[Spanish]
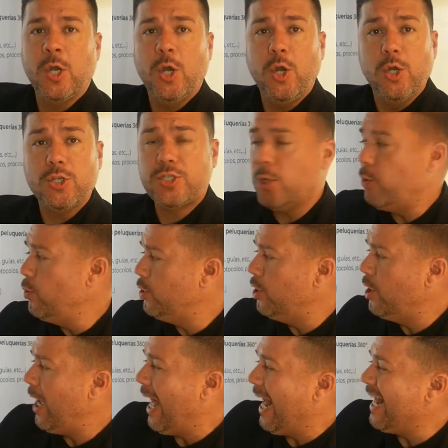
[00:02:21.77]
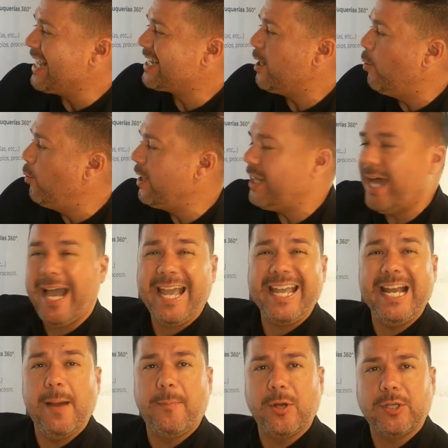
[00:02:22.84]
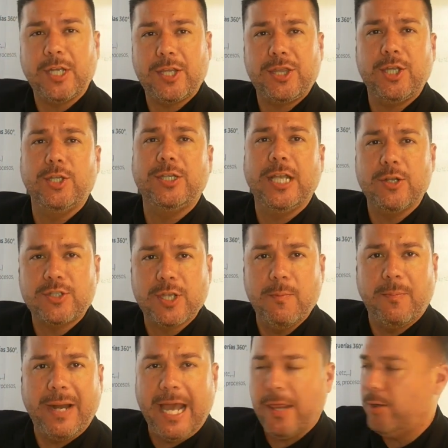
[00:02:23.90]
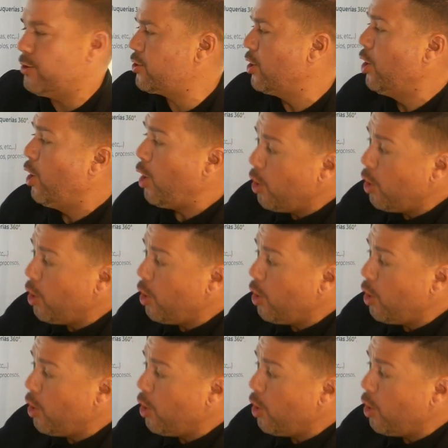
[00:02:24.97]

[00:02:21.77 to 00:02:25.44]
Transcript: Lo segundo, la seguridad y la protección de los empleados.